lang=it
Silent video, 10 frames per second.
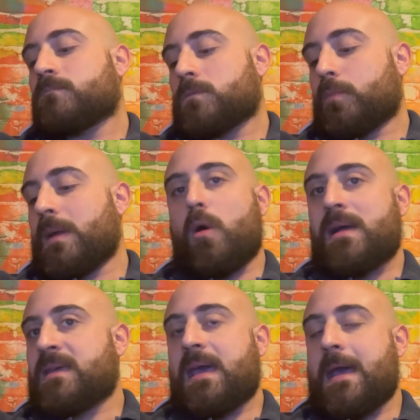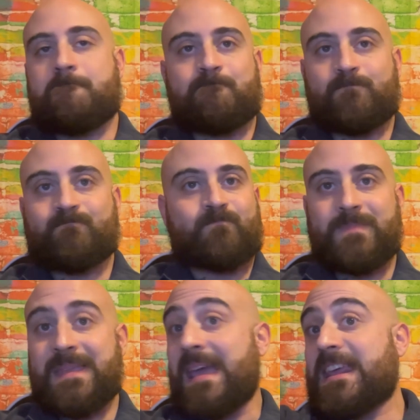dobbiamo anche
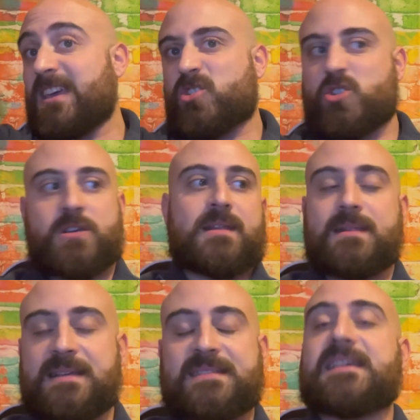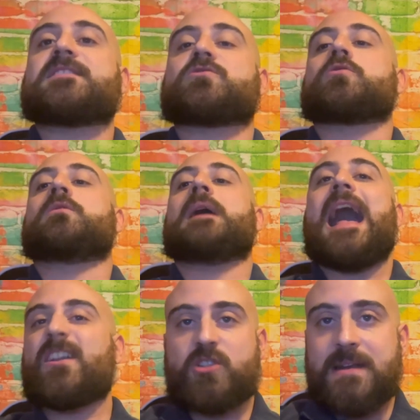chiarirci, nel senso,
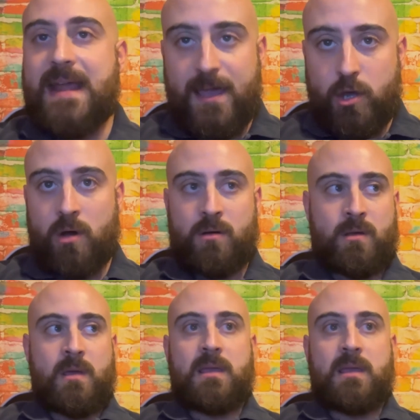a gennaio